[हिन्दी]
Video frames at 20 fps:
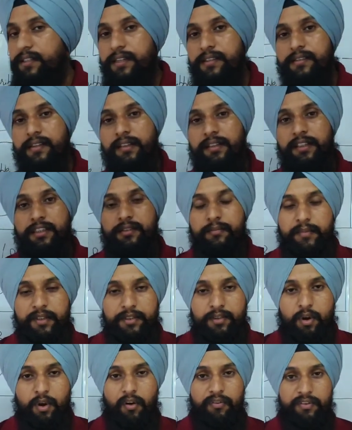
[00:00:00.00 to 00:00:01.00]
और इसके साथ
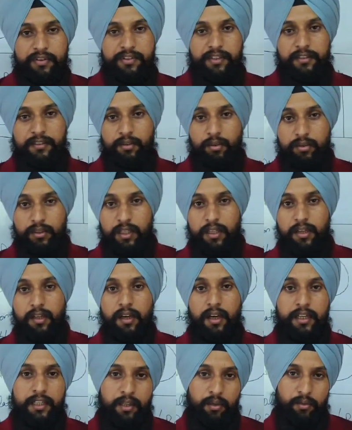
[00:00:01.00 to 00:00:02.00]
इसमें जो ऑफिशल्स होते
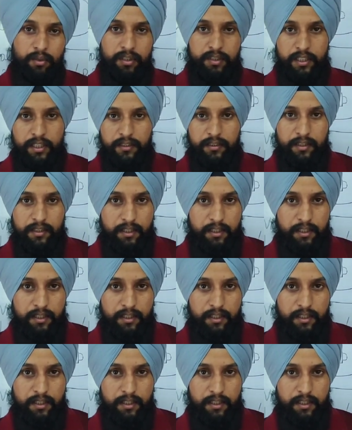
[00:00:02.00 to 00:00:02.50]
हैं आइए उन्हें